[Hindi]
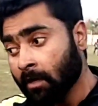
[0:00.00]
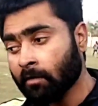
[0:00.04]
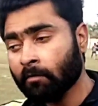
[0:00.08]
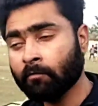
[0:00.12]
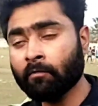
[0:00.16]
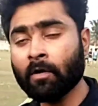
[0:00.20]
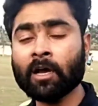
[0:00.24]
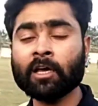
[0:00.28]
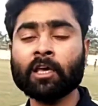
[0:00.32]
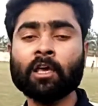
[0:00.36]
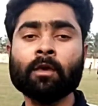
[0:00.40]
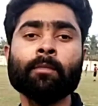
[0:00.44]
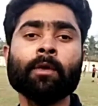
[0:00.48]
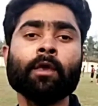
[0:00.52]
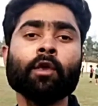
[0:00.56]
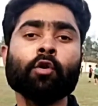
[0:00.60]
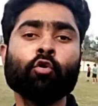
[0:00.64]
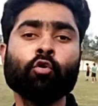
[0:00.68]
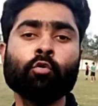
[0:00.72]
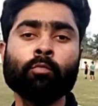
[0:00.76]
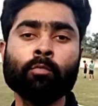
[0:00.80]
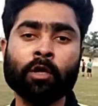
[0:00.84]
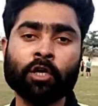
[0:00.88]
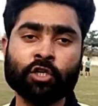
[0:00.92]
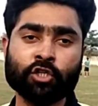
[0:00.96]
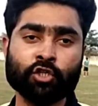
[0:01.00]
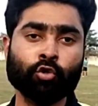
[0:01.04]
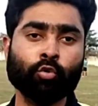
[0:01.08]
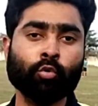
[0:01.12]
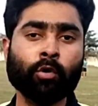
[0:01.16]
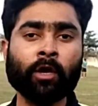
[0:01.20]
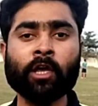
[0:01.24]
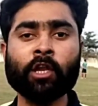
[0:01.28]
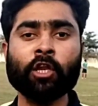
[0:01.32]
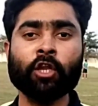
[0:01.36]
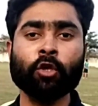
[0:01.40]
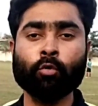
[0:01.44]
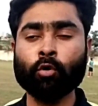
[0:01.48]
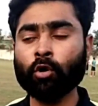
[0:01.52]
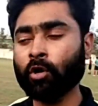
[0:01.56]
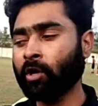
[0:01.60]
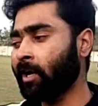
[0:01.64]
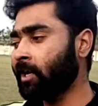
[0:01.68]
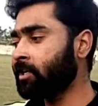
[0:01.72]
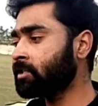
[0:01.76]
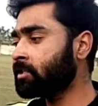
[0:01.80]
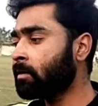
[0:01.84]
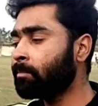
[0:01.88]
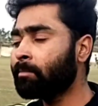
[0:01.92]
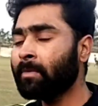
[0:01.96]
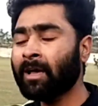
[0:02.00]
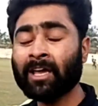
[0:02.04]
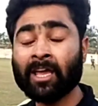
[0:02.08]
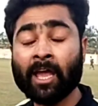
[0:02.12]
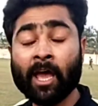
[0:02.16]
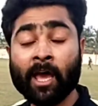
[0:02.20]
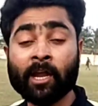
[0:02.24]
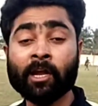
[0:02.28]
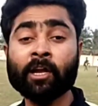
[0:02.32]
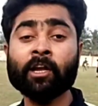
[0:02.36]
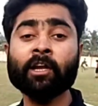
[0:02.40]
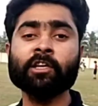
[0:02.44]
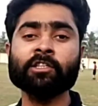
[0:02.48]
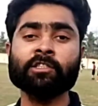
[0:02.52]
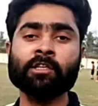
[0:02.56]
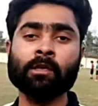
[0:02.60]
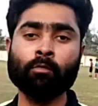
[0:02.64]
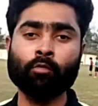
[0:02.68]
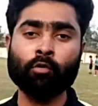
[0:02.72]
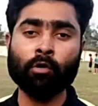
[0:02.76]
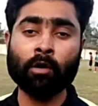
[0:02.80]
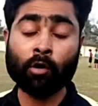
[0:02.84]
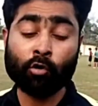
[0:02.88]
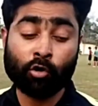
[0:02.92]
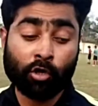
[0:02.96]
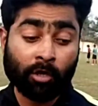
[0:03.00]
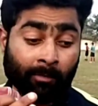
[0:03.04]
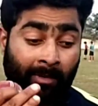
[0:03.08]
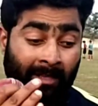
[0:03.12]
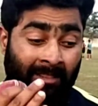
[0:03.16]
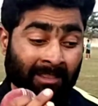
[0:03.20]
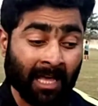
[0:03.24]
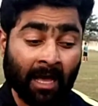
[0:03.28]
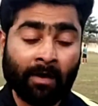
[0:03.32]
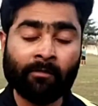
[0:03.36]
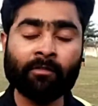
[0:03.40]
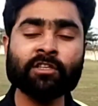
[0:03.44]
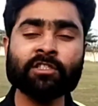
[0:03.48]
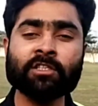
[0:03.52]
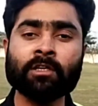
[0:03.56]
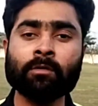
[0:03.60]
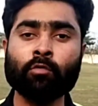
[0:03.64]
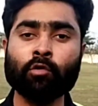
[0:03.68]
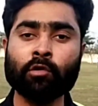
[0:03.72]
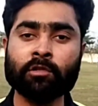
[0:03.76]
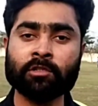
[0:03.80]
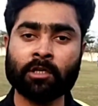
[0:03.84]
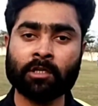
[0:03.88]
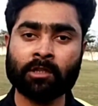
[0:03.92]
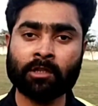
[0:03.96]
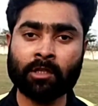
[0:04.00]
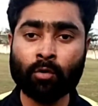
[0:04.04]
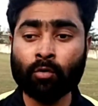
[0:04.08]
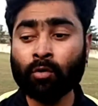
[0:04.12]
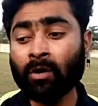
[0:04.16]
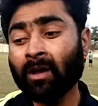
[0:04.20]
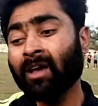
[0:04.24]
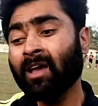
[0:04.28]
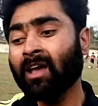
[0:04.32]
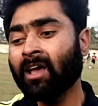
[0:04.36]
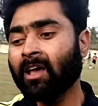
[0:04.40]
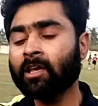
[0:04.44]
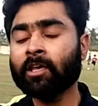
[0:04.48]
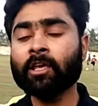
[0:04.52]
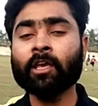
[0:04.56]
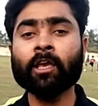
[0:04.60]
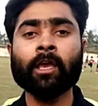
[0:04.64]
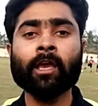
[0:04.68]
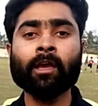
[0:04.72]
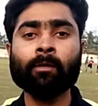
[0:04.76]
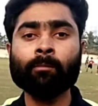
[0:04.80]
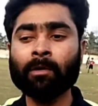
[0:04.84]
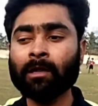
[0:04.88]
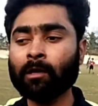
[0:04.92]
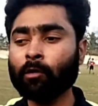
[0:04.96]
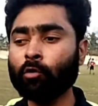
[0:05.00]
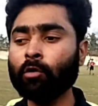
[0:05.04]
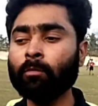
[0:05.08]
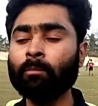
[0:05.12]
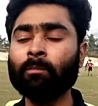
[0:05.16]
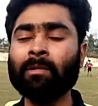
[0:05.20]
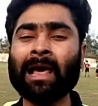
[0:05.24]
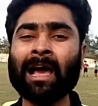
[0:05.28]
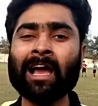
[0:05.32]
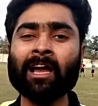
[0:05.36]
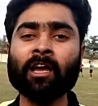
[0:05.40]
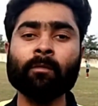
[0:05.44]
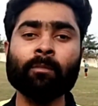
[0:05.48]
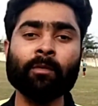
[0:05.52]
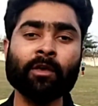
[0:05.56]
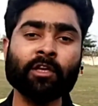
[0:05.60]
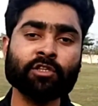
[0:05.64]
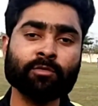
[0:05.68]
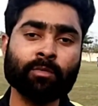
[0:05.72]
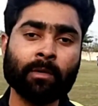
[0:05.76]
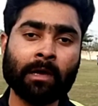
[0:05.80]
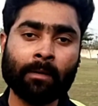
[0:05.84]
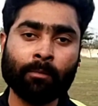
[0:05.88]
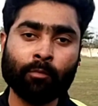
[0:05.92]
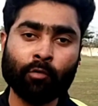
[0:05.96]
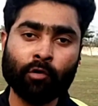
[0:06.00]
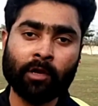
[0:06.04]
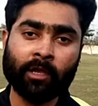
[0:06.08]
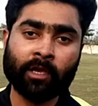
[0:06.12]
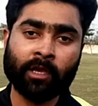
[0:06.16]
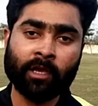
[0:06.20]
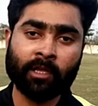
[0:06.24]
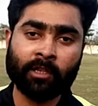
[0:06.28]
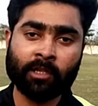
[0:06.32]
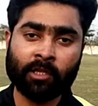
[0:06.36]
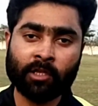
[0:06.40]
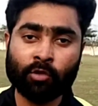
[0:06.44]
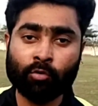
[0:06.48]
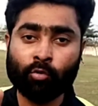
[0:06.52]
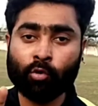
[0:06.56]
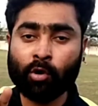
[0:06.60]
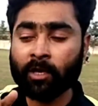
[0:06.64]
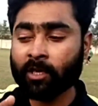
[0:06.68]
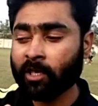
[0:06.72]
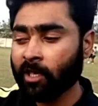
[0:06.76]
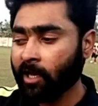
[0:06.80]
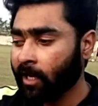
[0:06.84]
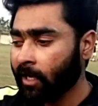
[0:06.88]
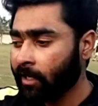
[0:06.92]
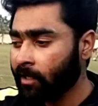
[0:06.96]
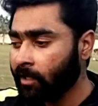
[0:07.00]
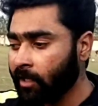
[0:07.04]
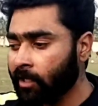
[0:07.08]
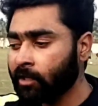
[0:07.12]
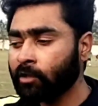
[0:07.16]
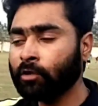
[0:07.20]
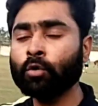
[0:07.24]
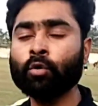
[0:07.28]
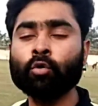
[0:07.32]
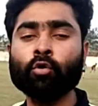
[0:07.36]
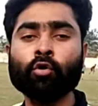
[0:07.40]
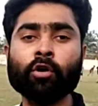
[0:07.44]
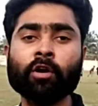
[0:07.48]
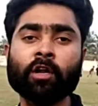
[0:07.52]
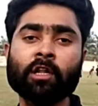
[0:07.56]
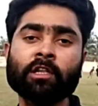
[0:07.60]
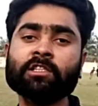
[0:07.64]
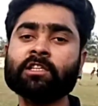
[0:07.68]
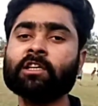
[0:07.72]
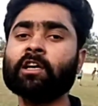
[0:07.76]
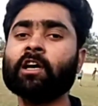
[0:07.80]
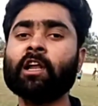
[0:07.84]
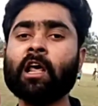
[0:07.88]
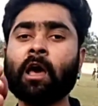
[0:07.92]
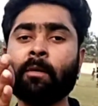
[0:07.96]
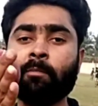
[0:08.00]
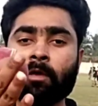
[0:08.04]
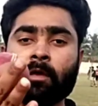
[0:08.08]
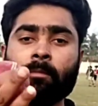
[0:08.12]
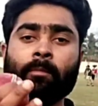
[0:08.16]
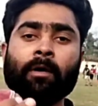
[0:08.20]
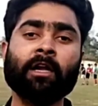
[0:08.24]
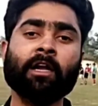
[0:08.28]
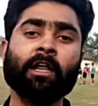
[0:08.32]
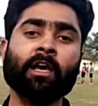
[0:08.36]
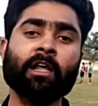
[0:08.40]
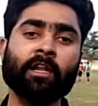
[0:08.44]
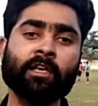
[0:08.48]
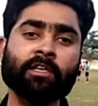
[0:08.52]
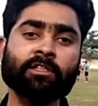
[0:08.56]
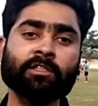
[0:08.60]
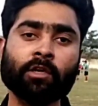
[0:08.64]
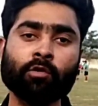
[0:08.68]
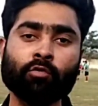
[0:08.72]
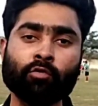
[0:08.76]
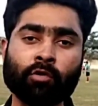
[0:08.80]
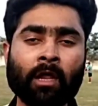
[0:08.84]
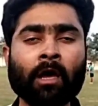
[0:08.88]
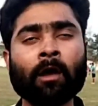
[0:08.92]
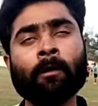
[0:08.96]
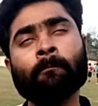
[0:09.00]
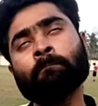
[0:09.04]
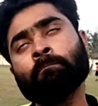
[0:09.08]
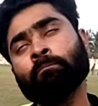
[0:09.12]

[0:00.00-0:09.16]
वाकई में ही घूमना शुरू हुआ या नहीं और गाइज अब मैं गारंटी से बोल रहा हूँ कि मैं दावे से बोल सकता हूँ कि एक बिल्कुल ब्लैंक पेज पे आपको लिख के दे दूंगा कि अगर इन दोनों ड्रिल से अगर आपकी भट्टा नहीं सही हुई ना